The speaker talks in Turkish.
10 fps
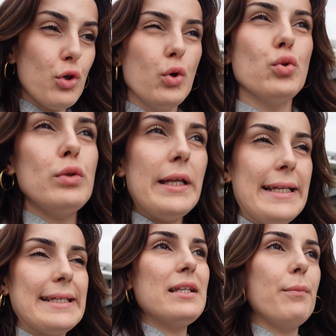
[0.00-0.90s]
konuyla
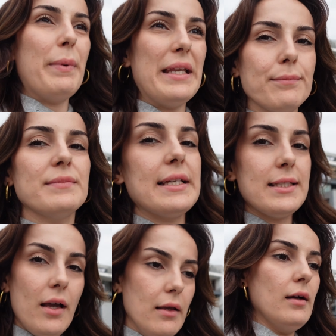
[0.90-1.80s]
ilgili benim
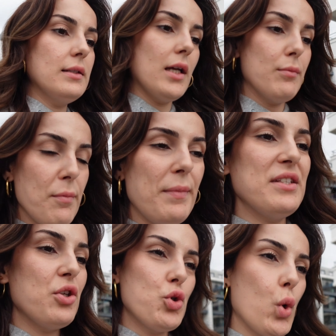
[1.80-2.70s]
detay aktarmam
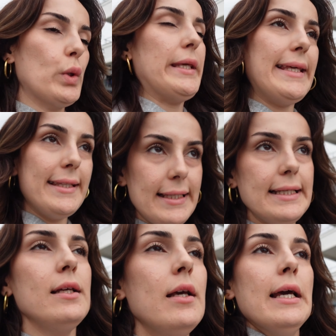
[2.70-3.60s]
bence çok iyi
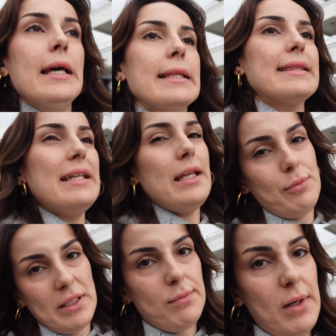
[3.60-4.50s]
değil.
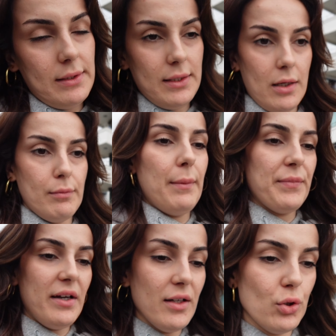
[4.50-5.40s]
Deneyimlerimi
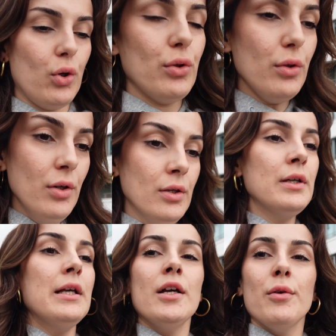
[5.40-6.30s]
aktarmam daha doğru.
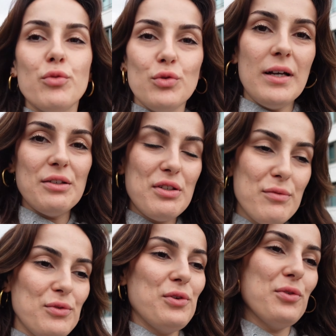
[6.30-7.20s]
Buğra
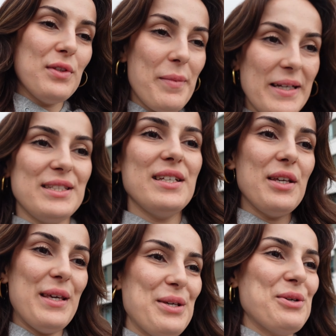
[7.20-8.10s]
Can'ın bu konuda bence
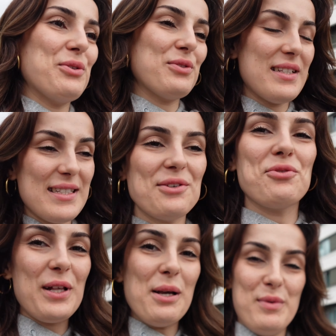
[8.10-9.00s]
e, size
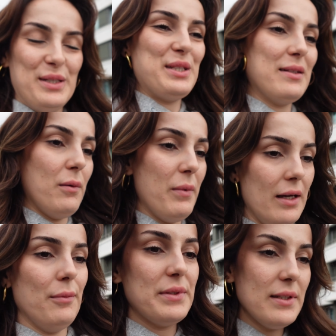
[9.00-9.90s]
güzel bir açıklama
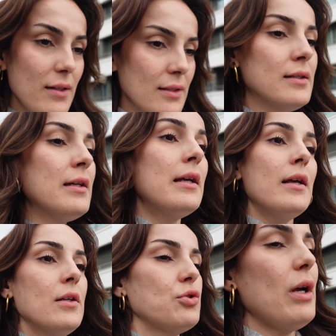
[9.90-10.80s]
yaptı.
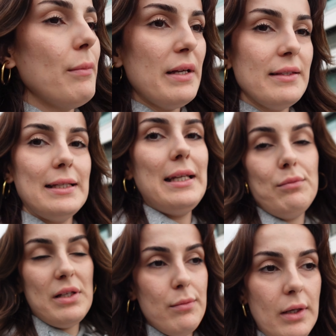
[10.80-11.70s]
Şu an ben
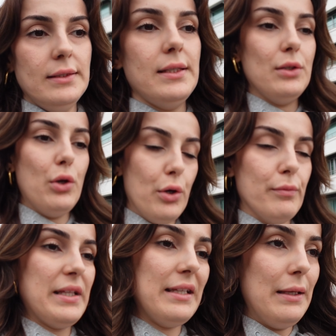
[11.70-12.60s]
deneyimlerimi
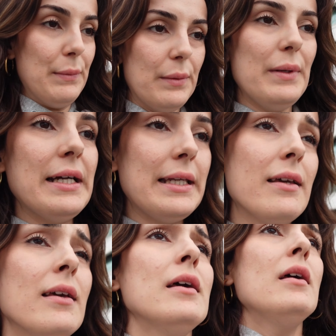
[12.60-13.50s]
aktarıyorum dediğim gibi. Hani
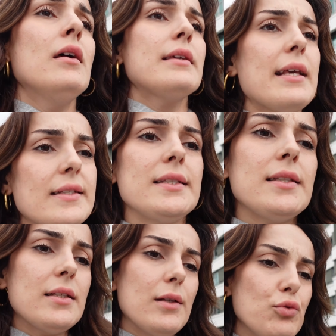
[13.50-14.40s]

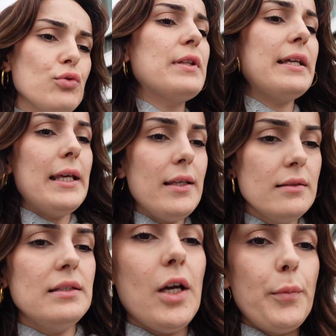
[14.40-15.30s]
kesinlikle bunu
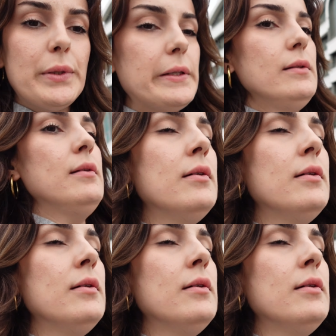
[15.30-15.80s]
deneyin, yapın